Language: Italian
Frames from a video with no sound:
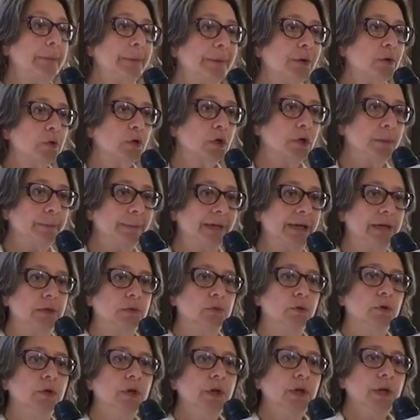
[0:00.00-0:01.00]
Però
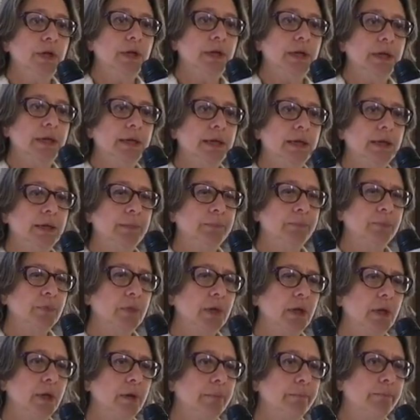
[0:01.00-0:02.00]
ripeto,
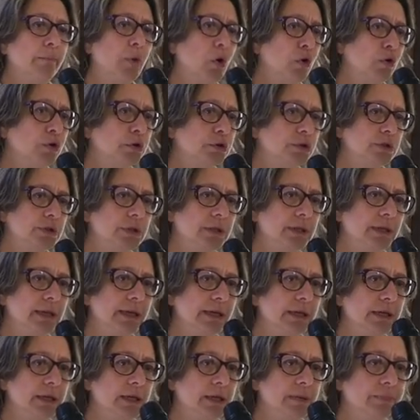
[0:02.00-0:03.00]
ehm, molti
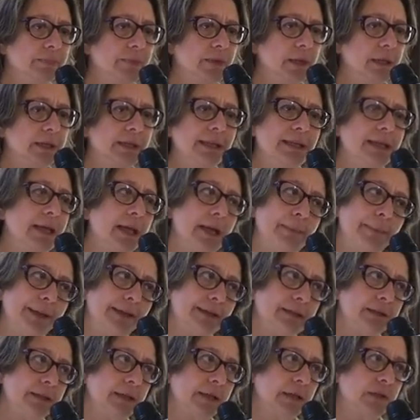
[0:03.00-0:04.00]
dei, degli
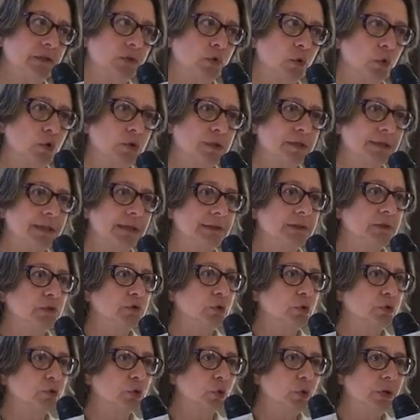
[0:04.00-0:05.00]
elementi che sono stati
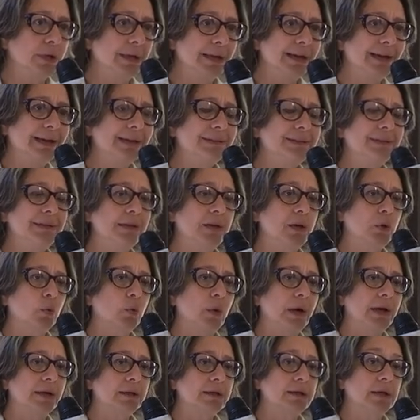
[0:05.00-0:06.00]
sottolineati
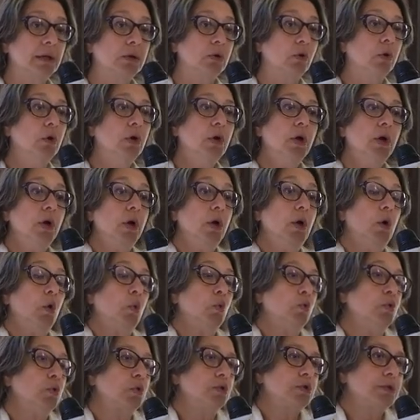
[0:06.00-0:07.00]
riguardano
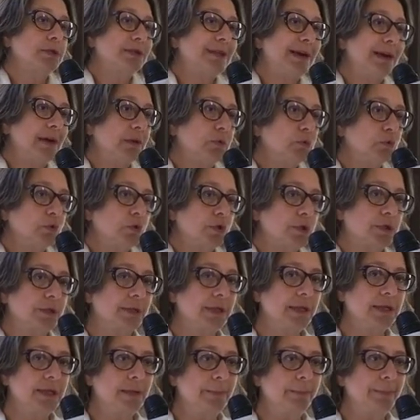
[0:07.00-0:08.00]
uno status
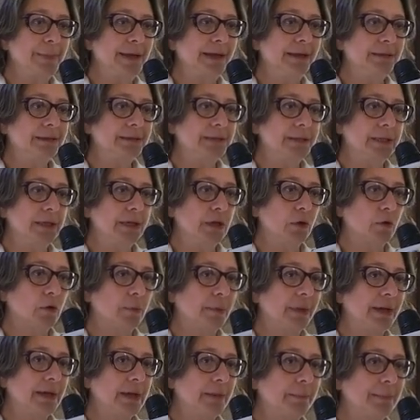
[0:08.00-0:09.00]
degli impianti che è
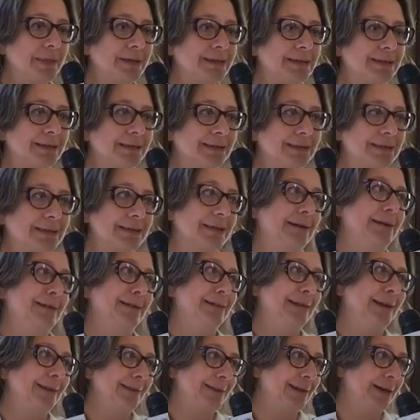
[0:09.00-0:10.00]
ormai abbastanza
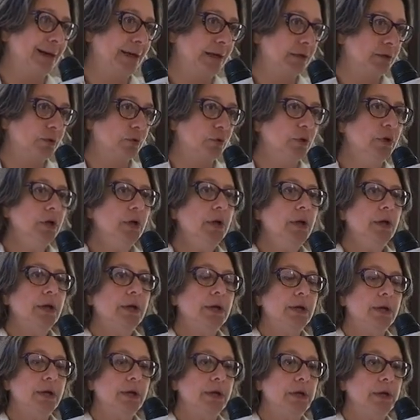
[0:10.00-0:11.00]
datato,
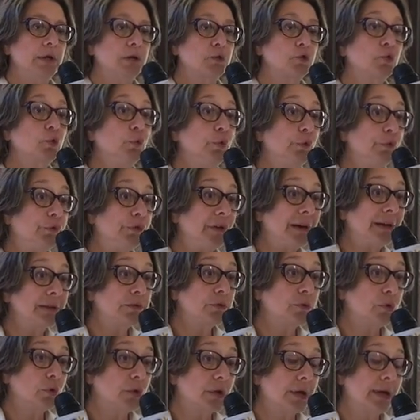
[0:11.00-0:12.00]
eh, sul
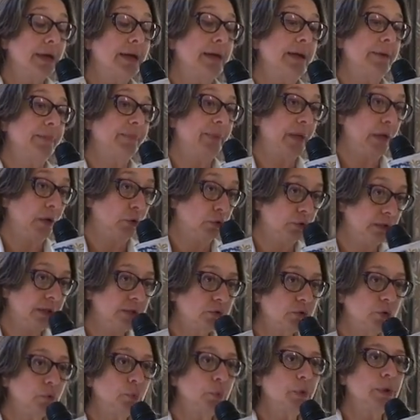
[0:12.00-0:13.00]
fatto che, e l'ho
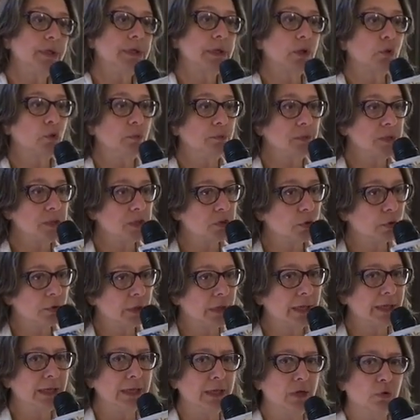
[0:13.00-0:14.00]
detto in quinta
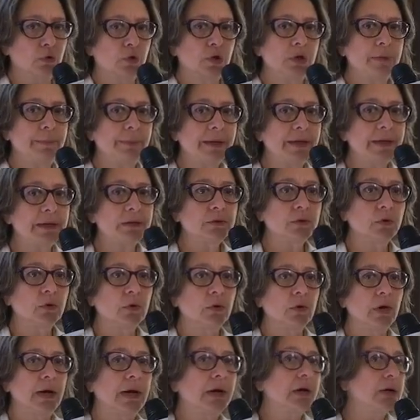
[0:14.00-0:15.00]
commissione e lo
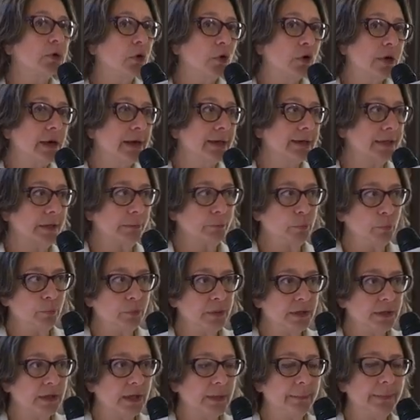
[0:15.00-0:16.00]
ripeto a, ora anche
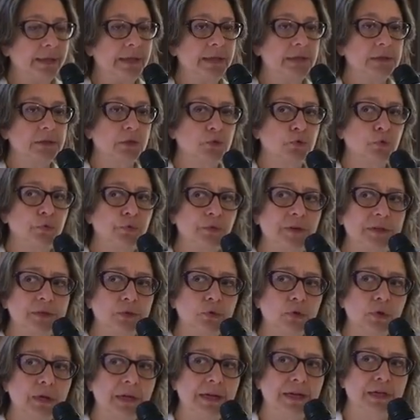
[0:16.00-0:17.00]
pubblicamente, sul
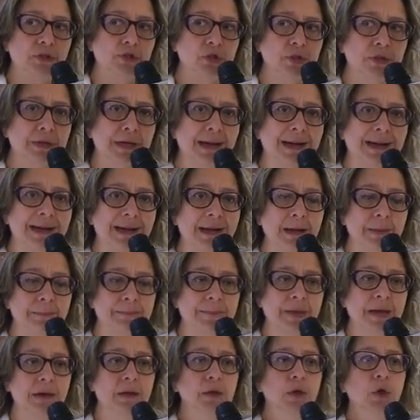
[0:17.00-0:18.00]
fatto che la città
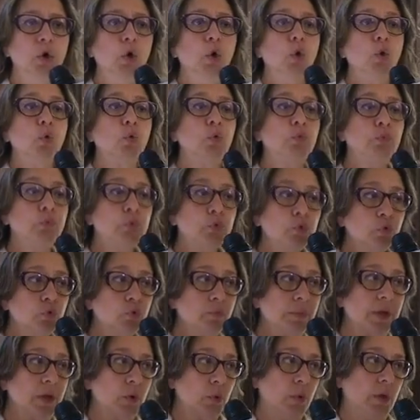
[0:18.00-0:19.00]
abbia un
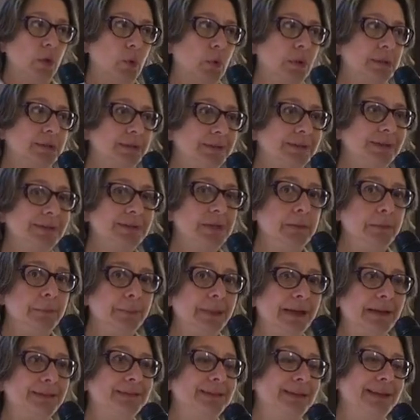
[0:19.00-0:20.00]
numero, una quantità di
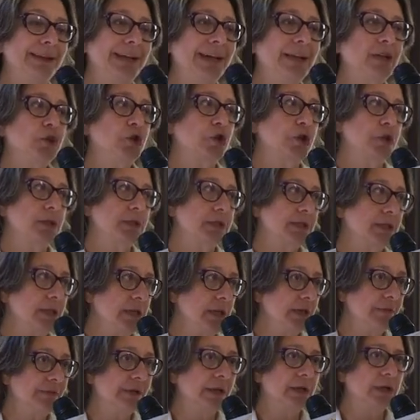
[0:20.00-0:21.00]
impianti
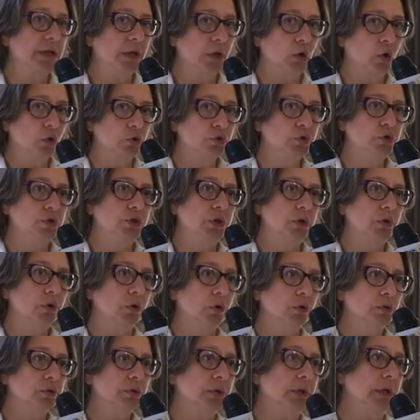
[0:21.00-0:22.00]
eccessiva che oggi
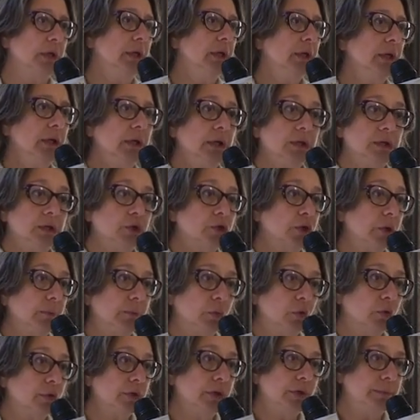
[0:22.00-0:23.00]
con
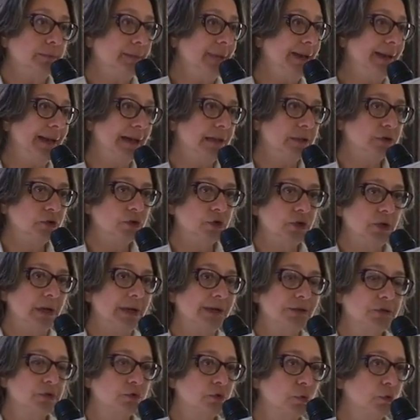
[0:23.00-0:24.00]
diciamo, i bilanci
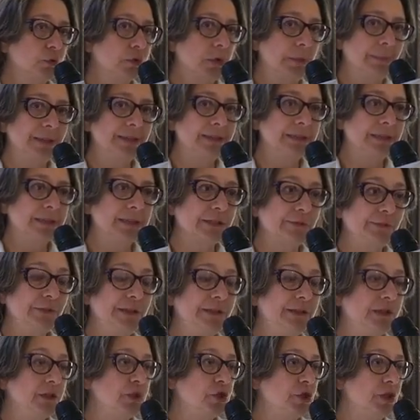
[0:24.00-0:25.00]
assolutamente
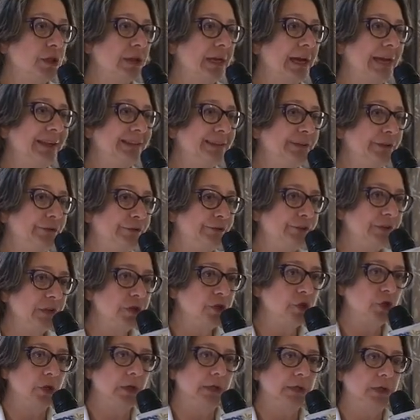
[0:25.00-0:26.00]
asfittici è
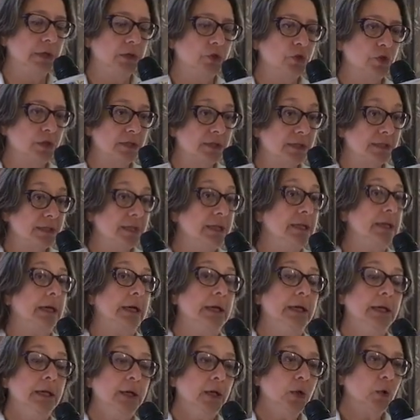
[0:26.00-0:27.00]
difficile da
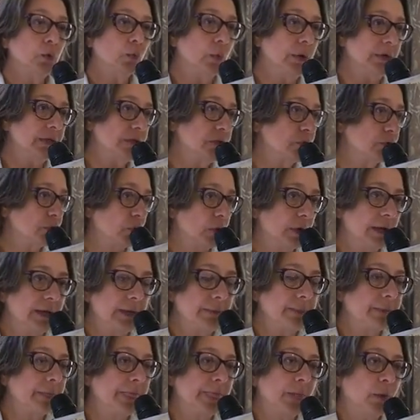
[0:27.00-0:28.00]
gestire, questo
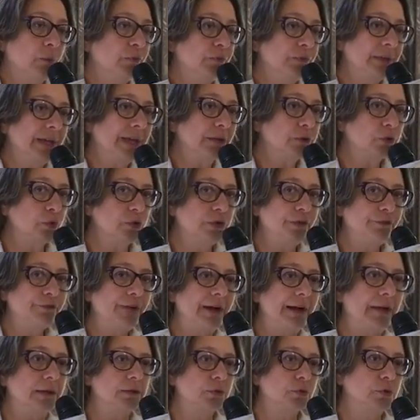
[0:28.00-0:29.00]
è un dato di
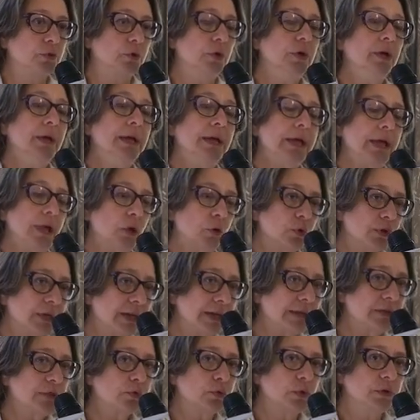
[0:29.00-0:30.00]
fatto e ho
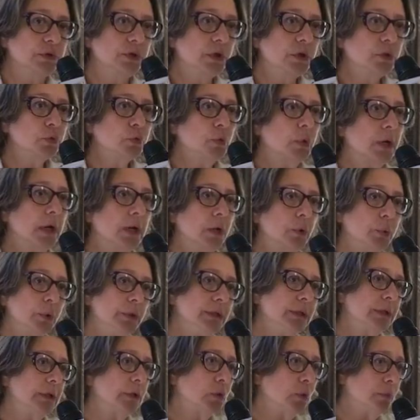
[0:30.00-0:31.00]
chiesto addirittura alla
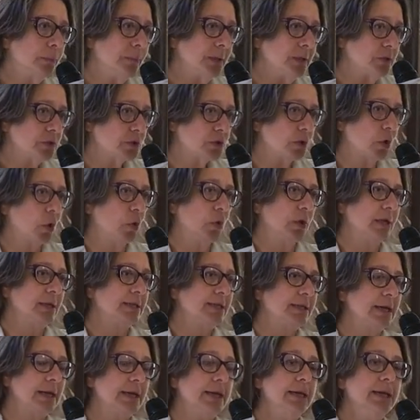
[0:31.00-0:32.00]
quinta commissione
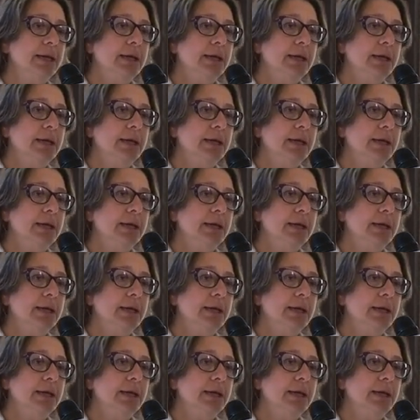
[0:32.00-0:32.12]
se